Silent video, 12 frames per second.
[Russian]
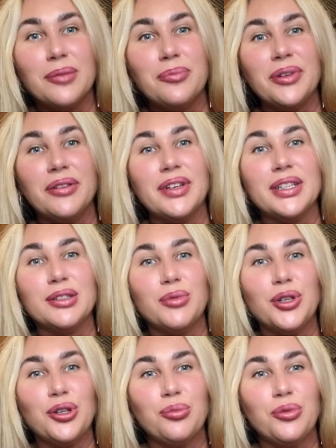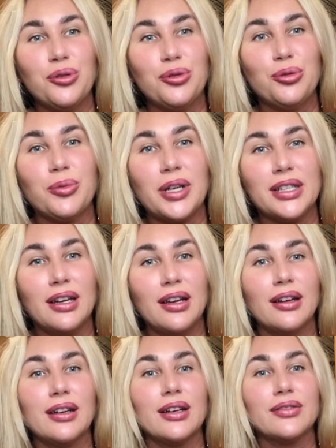Привет на моем YouTube канале,
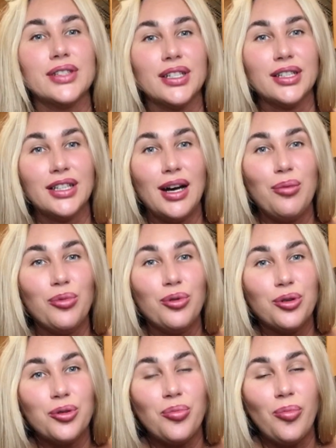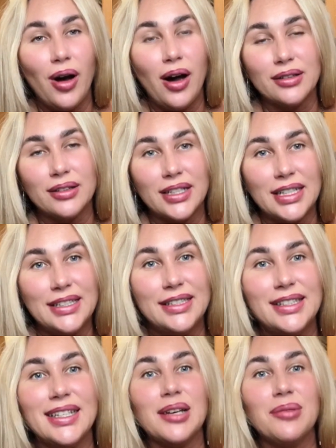как всегда, мукбанк и
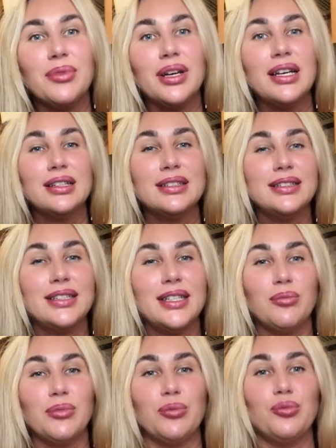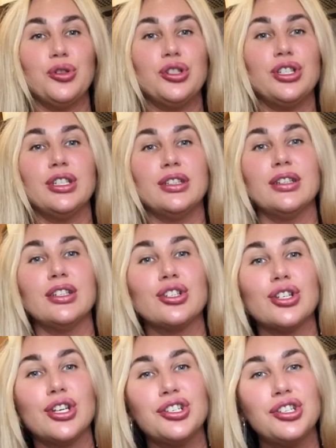темы, темы мужчина и
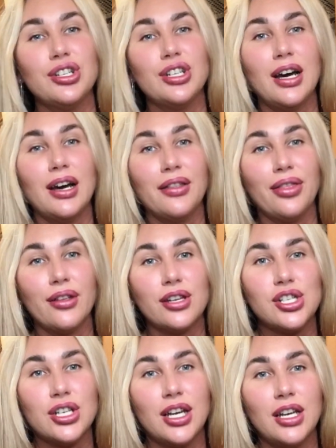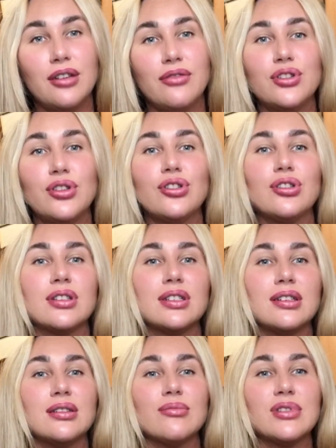женщина, отношений, все, что с
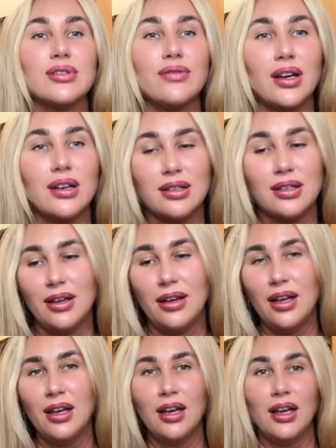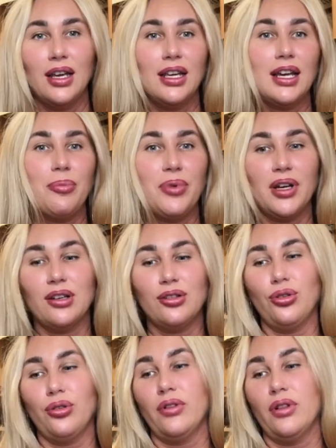этим связано. Я
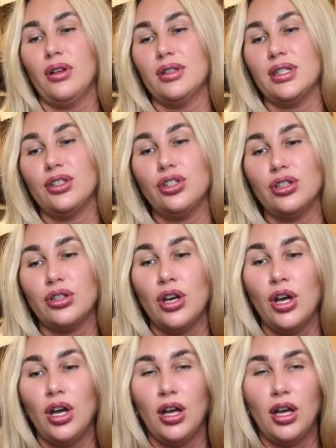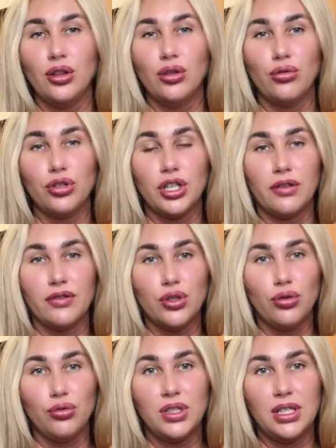приготовила, значит, ножки в
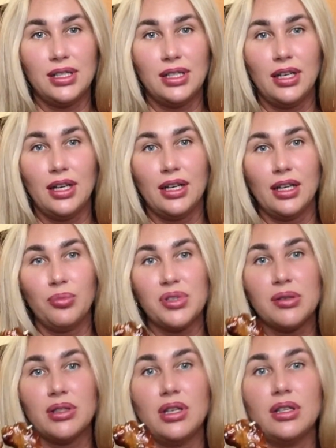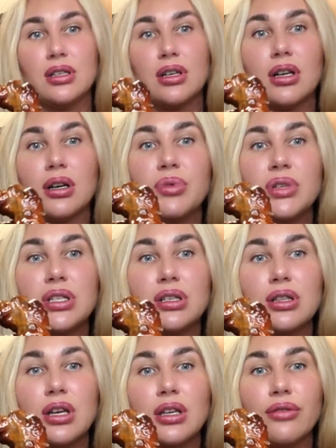соусе терияки, посмотрите, как
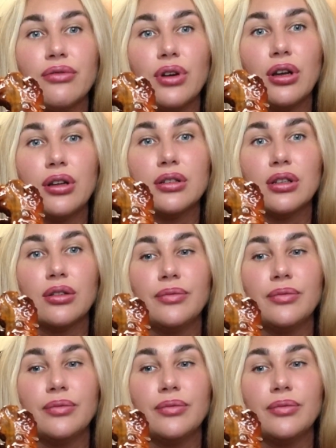аппетитно они выглядят.